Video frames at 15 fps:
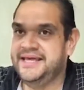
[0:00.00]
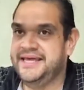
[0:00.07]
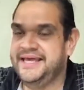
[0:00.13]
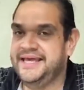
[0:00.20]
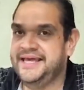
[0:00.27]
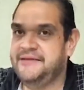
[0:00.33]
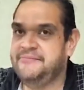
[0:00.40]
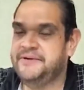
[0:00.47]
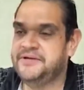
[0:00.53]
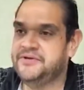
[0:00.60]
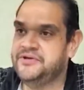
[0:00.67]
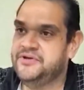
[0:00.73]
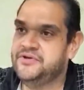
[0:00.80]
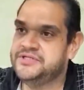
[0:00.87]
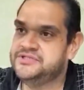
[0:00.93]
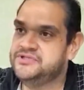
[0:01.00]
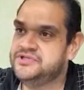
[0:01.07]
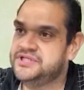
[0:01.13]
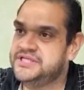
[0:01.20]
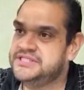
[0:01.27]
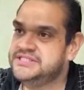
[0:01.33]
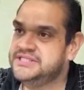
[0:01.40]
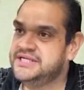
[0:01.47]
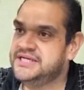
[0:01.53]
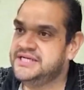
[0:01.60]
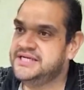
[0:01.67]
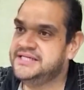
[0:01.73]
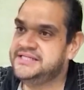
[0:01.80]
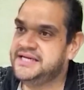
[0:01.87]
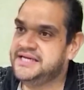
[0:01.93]
en el periódico Es
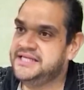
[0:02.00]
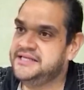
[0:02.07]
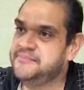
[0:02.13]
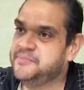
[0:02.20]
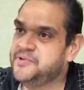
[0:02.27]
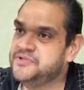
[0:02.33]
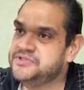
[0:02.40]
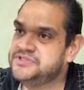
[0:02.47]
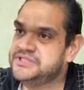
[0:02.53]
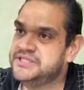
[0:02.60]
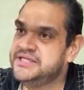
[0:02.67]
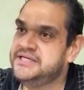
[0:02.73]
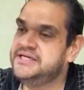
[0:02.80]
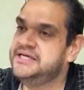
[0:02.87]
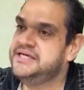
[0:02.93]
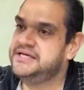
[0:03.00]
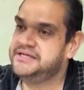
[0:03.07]
Noticia de aquí de Ponce.